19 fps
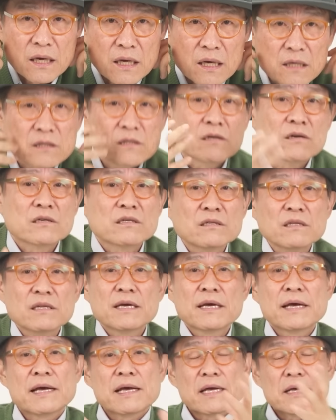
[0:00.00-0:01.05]
그거는
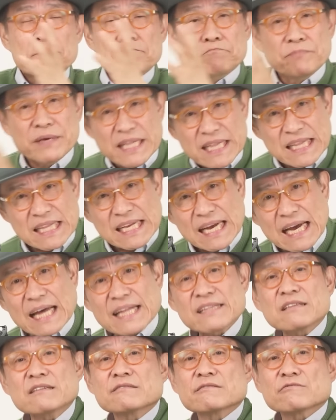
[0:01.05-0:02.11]

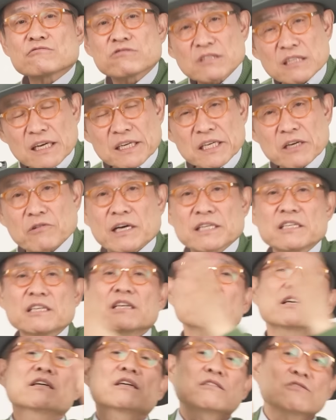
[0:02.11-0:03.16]
민간
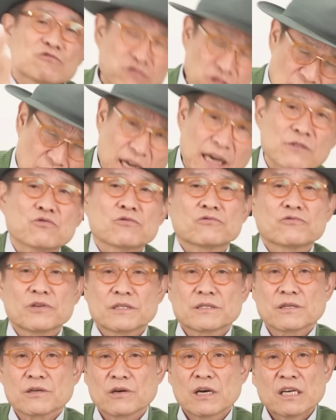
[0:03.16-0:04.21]
수사기관이 수사를 하도록 되어
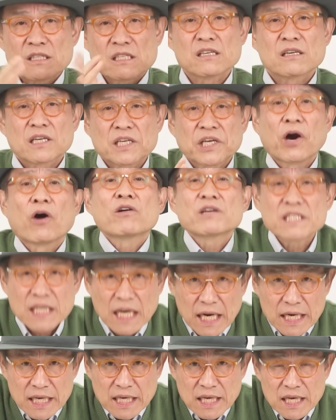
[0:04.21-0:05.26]
있어요. 즉
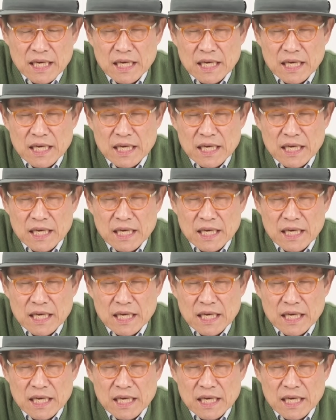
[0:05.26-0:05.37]
경찰이.